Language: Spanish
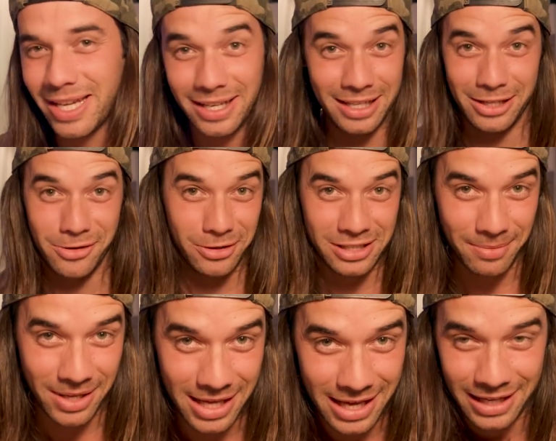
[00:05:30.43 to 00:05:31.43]
que ni yo
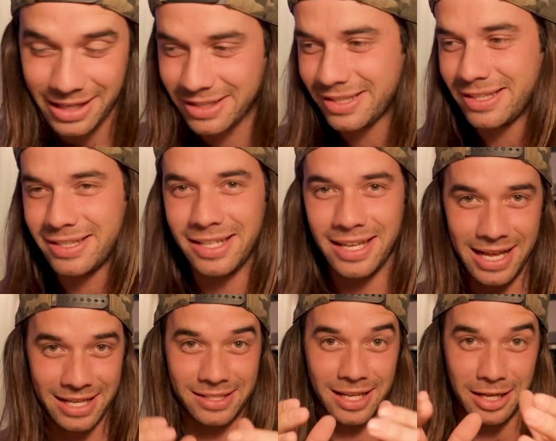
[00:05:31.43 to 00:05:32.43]
sabía que existía,
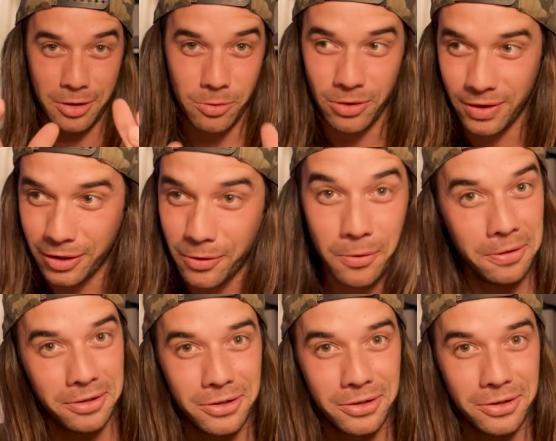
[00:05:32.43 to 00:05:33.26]
hasta que uno dijo, oh,